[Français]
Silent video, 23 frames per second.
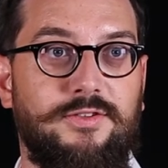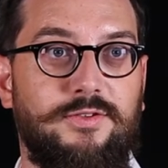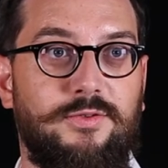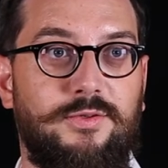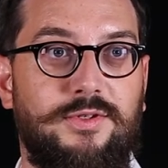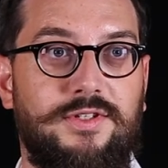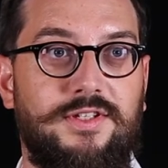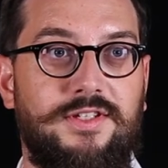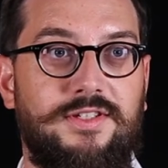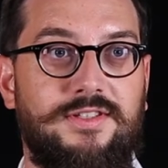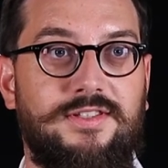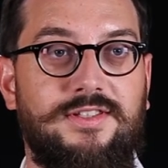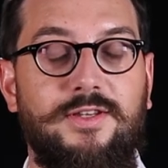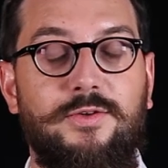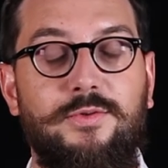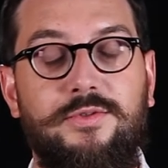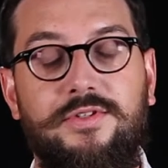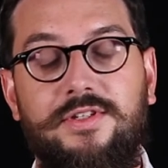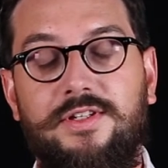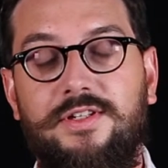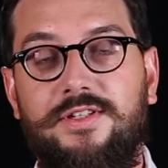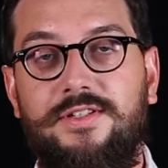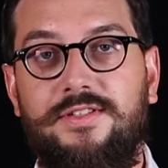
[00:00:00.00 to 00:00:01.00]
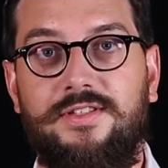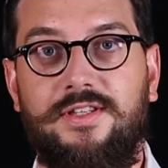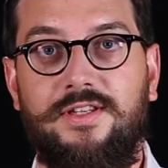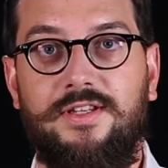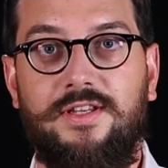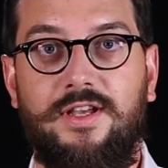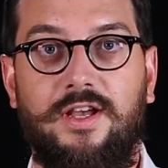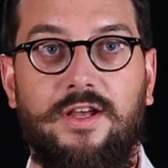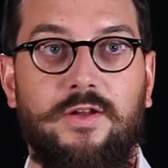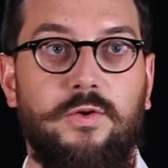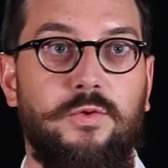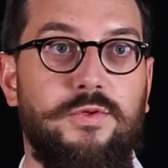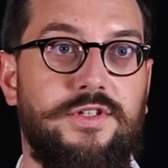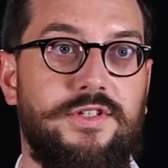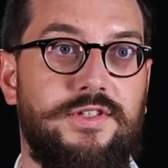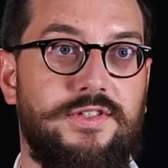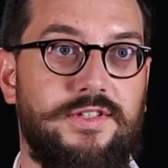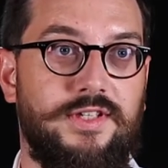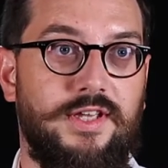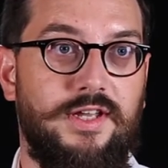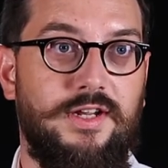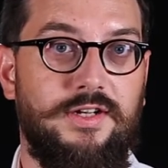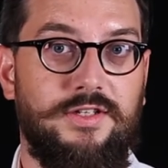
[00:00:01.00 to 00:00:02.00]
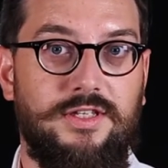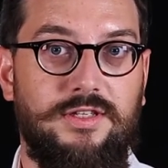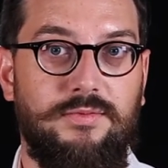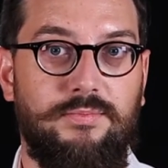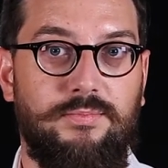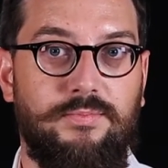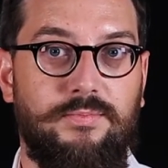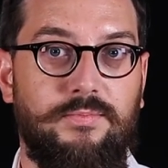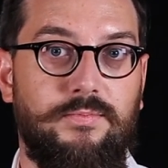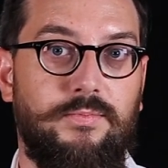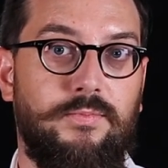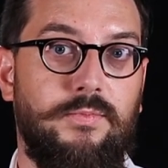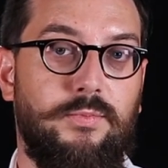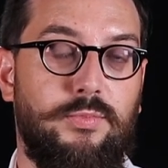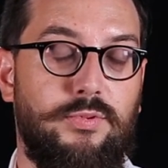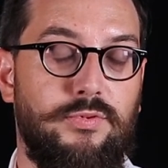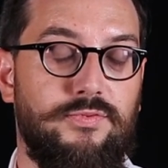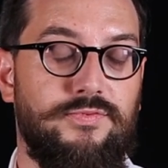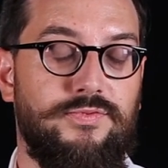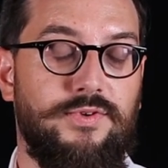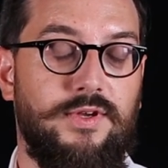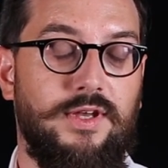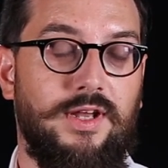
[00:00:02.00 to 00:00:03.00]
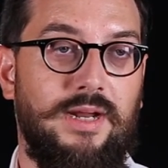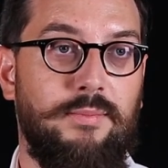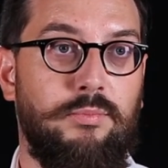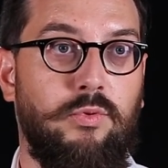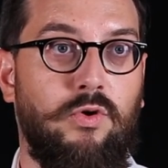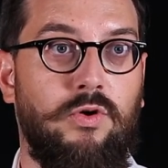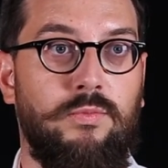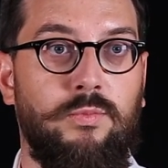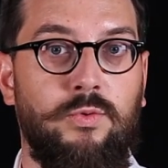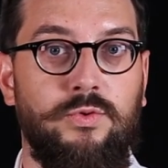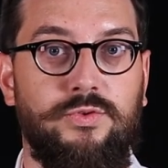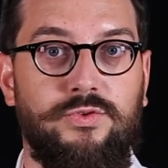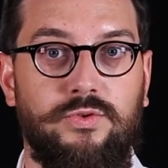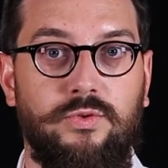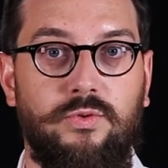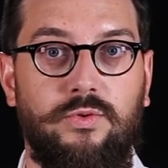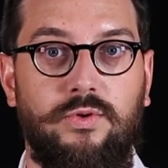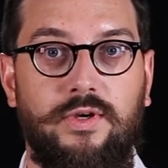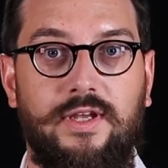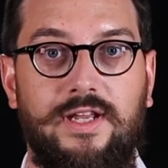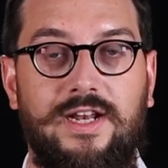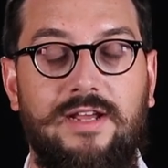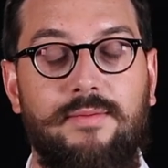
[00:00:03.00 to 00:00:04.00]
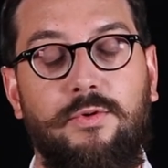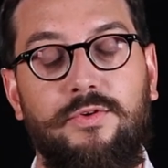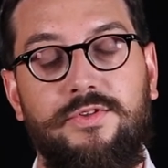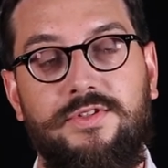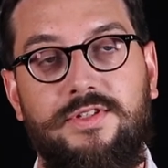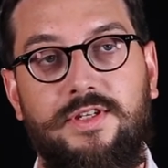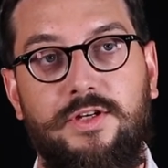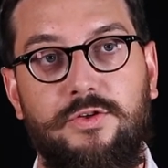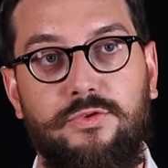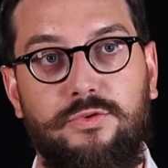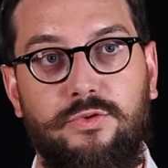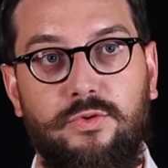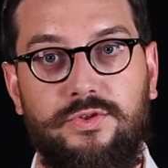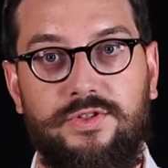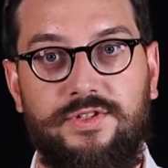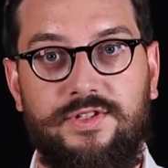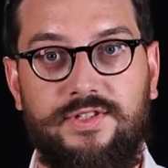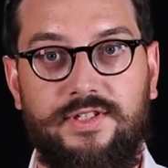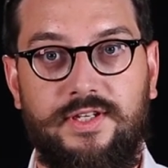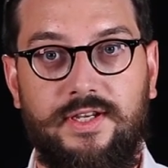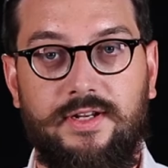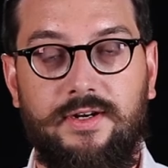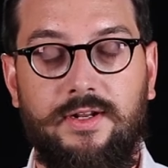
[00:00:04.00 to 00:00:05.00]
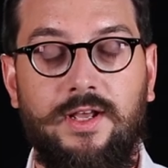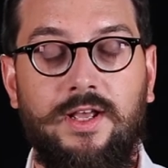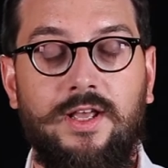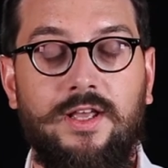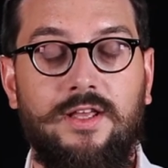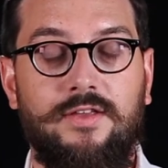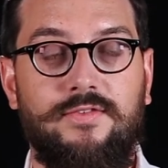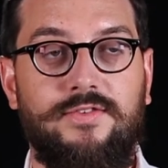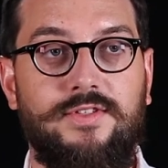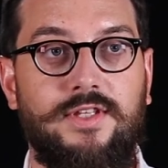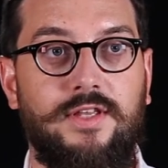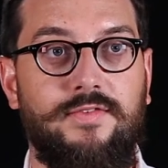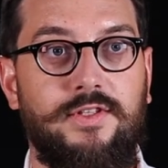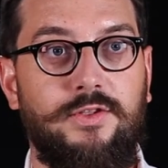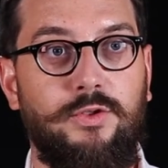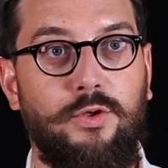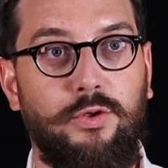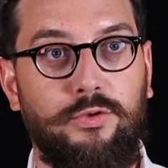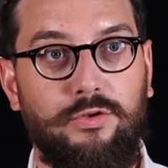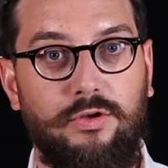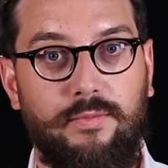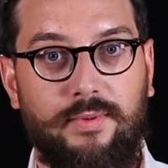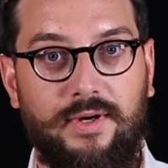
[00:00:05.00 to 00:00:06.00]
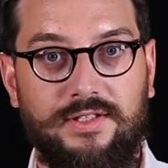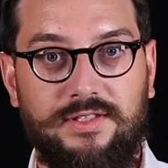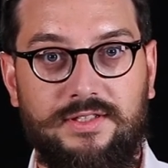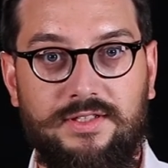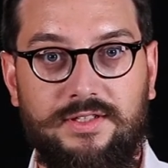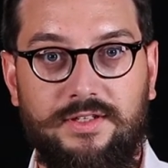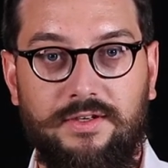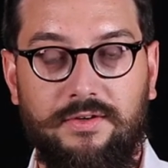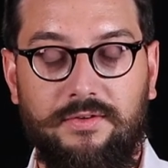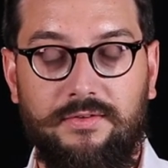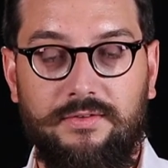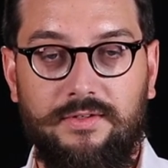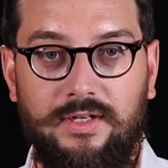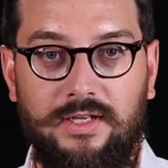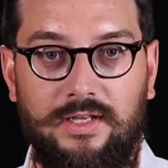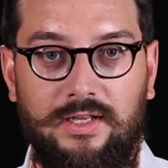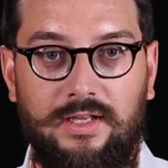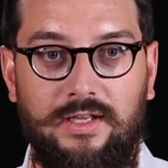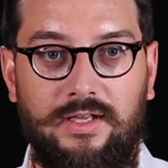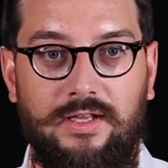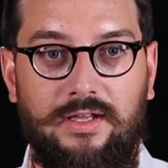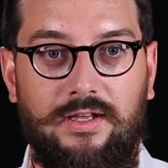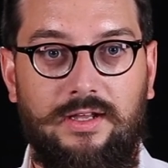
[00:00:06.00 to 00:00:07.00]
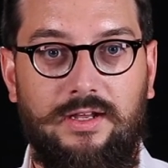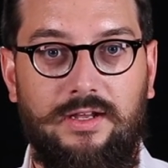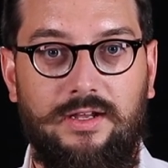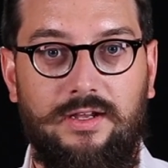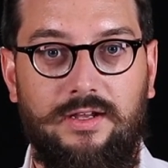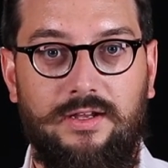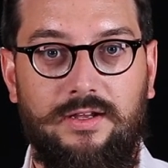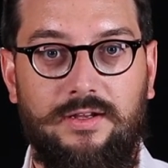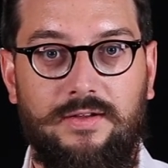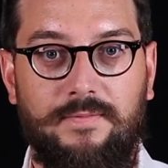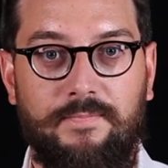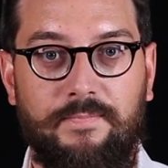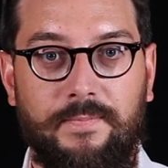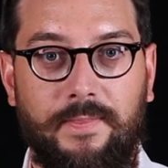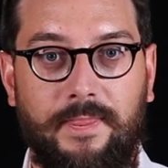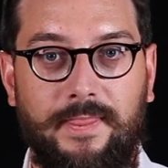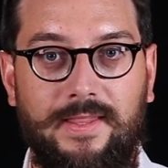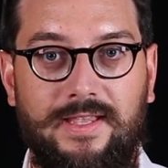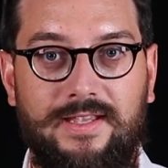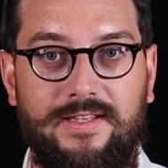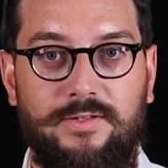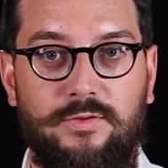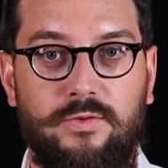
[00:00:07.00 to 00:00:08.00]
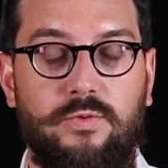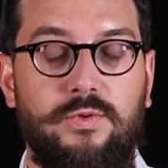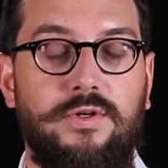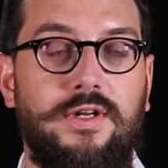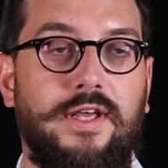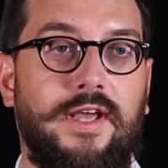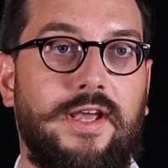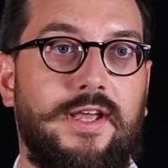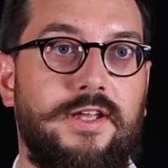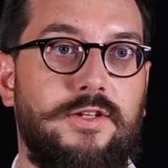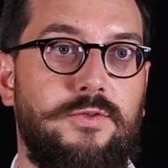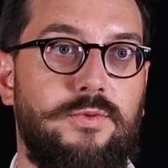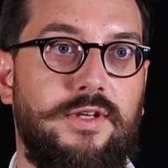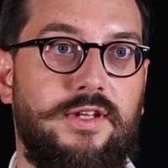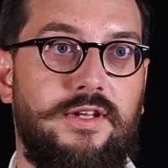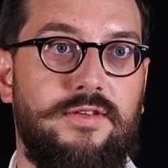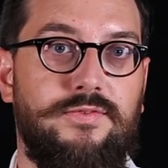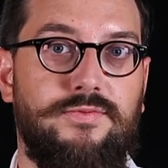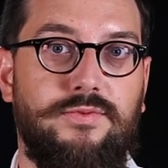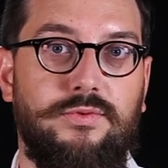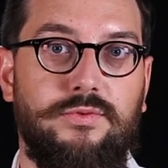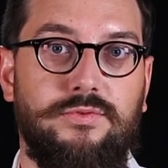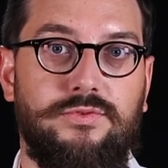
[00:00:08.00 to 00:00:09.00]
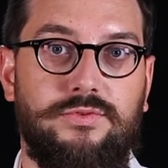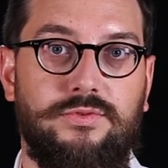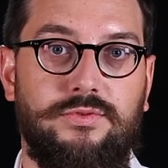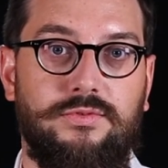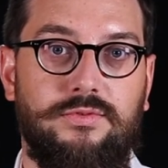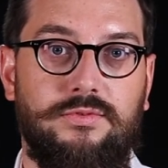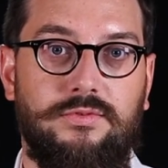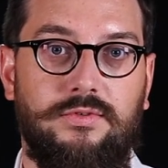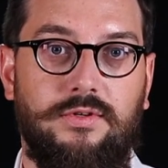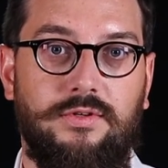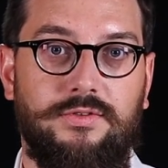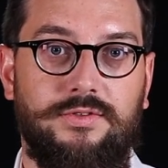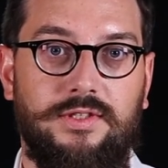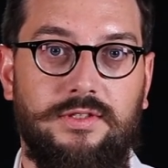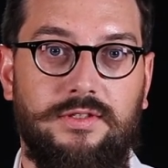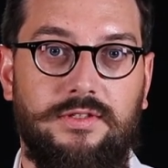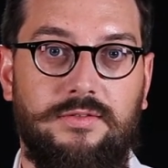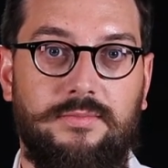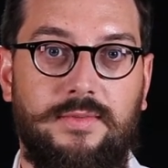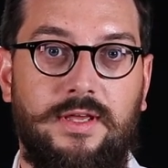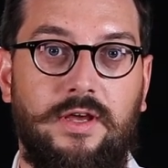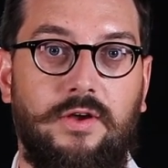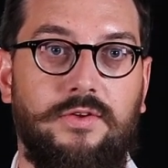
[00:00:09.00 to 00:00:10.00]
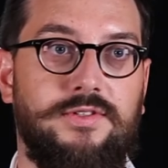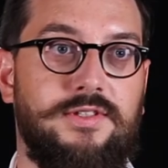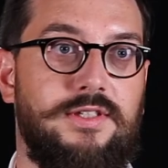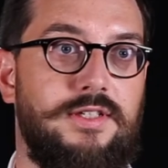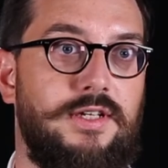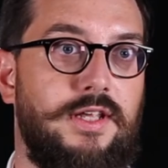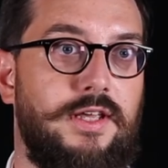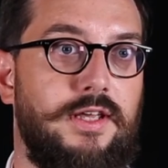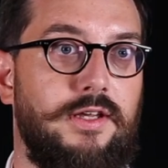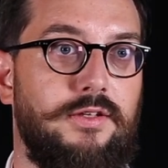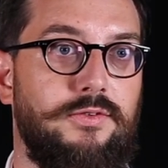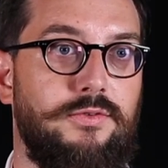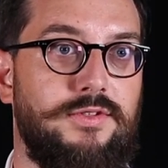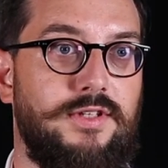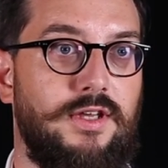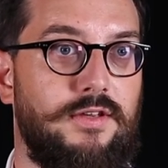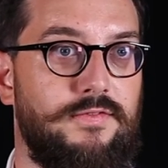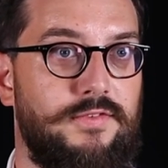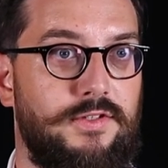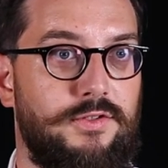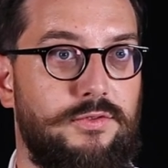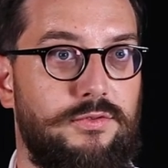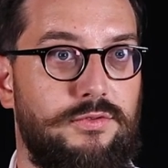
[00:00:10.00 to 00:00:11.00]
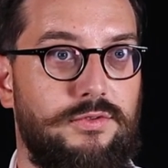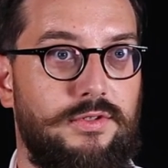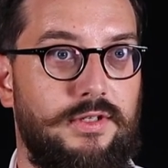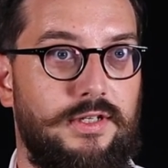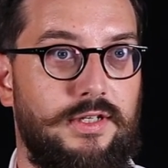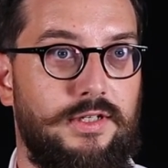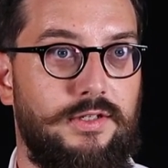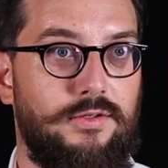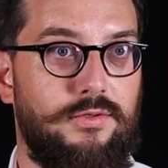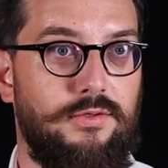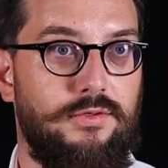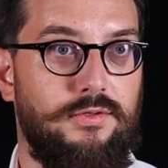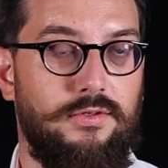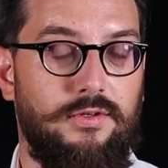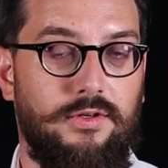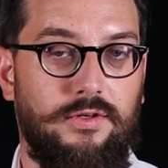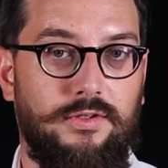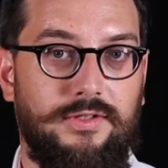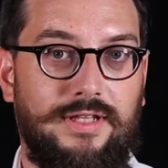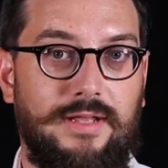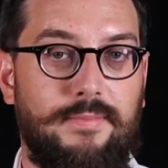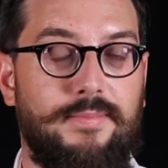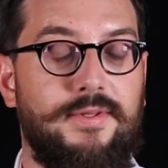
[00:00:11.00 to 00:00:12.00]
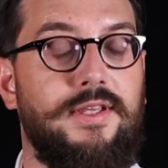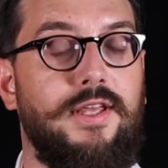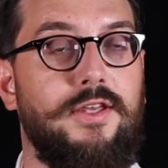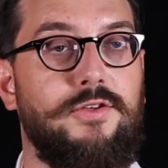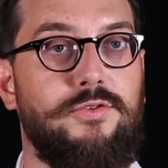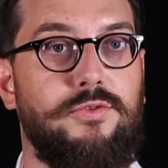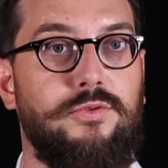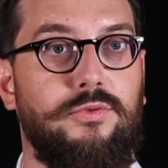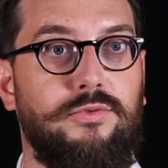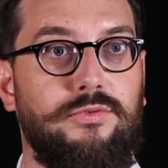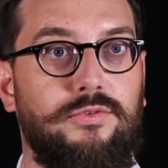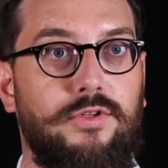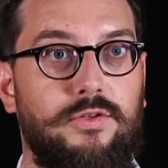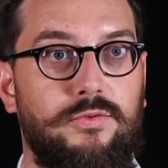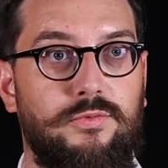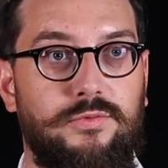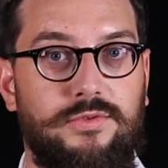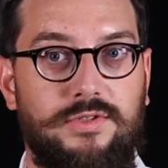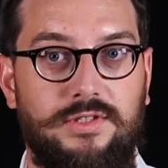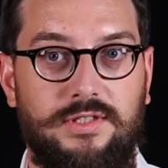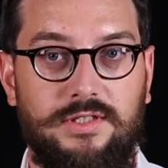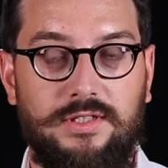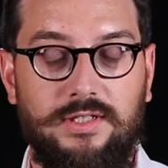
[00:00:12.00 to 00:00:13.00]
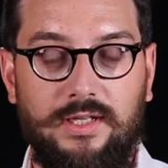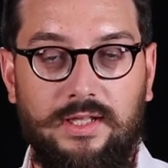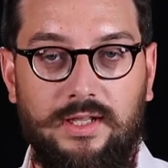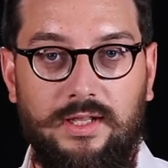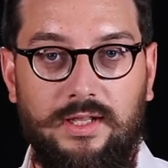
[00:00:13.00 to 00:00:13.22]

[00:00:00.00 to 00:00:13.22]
celui qui sait utiliser un logiciel, qui faire la promotion et l'apprentissage de ce logiciel vis-à-vis d'autres pratiquants. Euh, et du coup, les est réduit à des fonctions entre guillemets, ancillaires de servitude et de, d'application d'un outil.